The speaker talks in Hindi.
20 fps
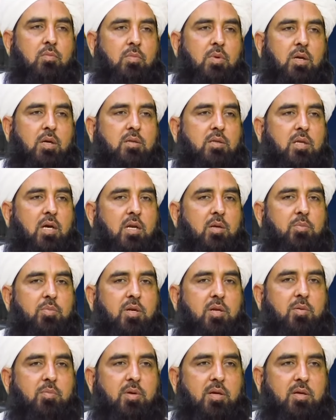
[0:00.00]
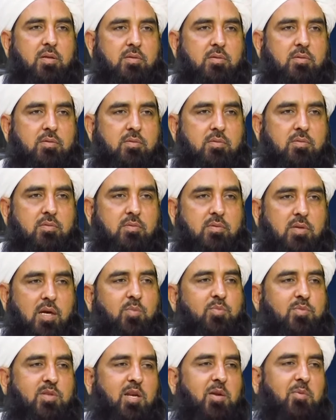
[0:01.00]
एक तालब इलम है
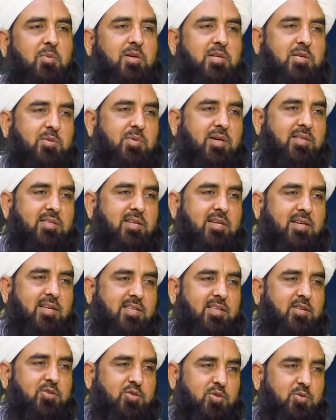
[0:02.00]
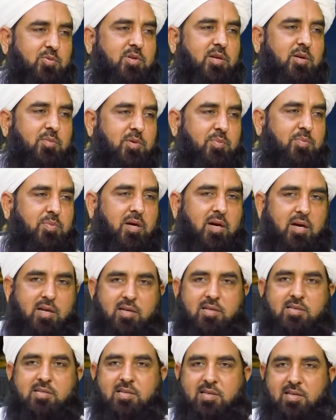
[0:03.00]
हम तलबा की बातें करते चलेंगे हमें प्यार
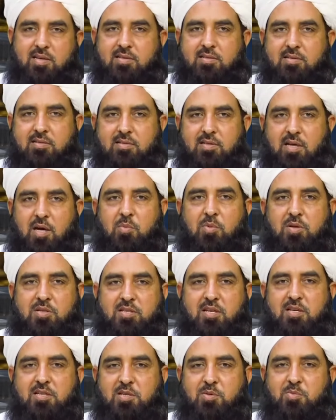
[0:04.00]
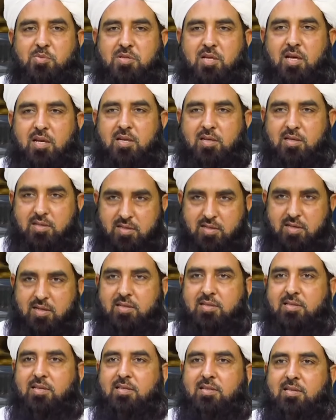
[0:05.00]
ऐसे है हम अच्छी अच्छी मिसालें इन्हीं के
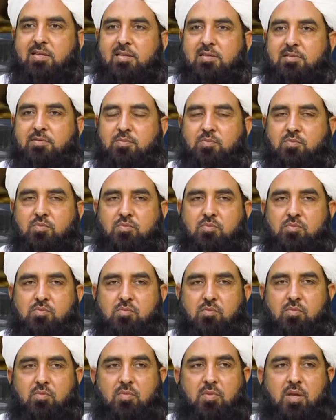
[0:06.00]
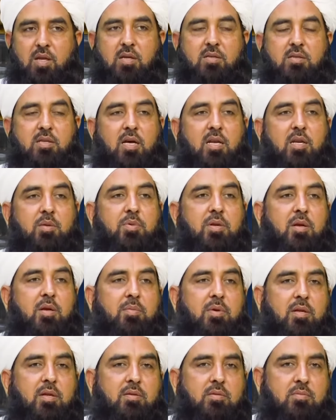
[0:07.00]
लिए देते हैं एक तालब
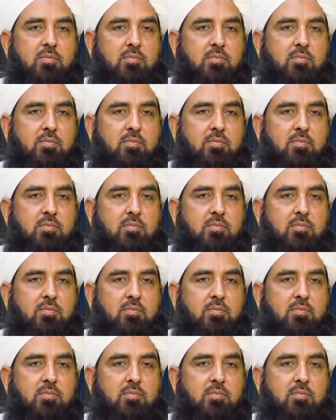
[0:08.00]
इलम है